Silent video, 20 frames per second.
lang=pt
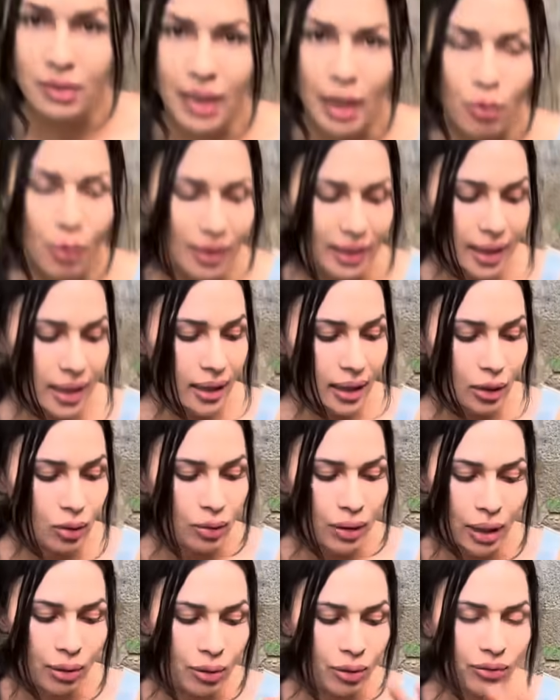tá com a telha
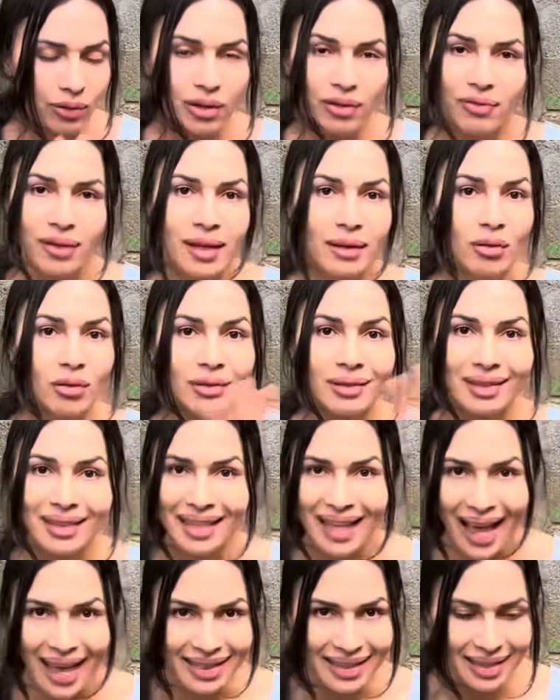natural, não foi feito
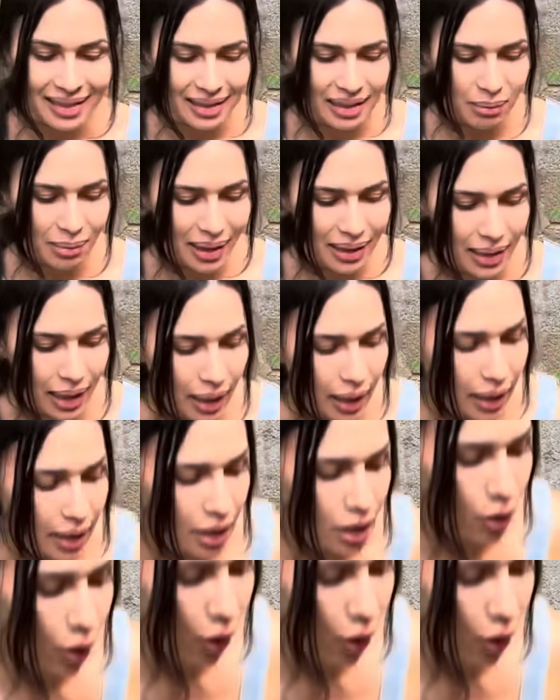nada em cima dela. E